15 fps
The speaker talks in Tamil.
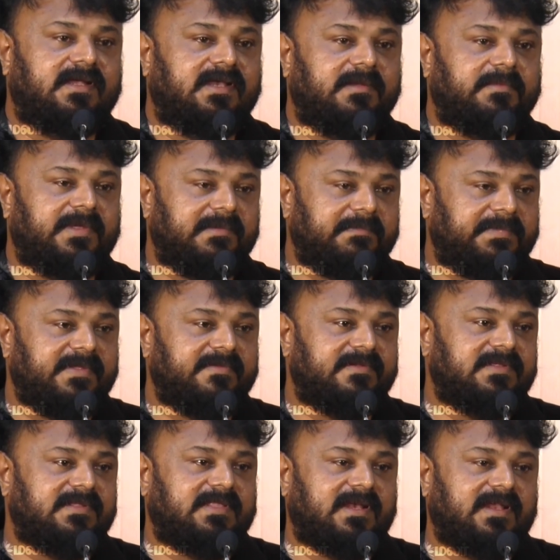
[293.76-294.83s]
நம்ம எப்படி
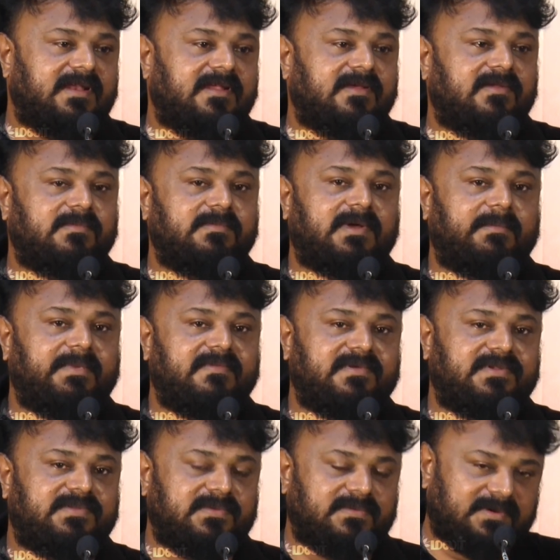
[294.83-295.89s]
வந்து தலைநகரம் அப்படின்னு
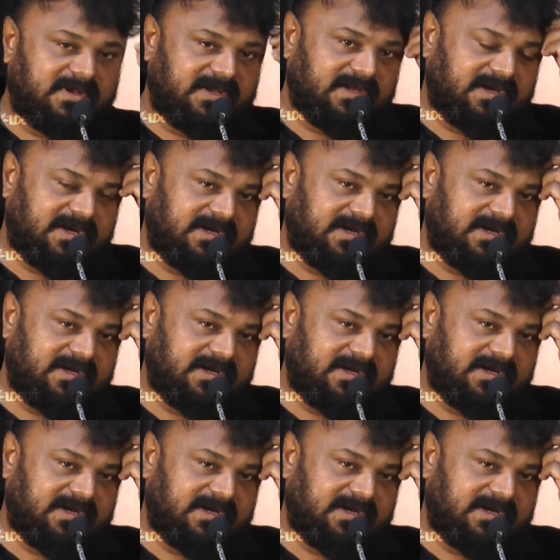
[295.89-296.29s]
வச்சோன்னே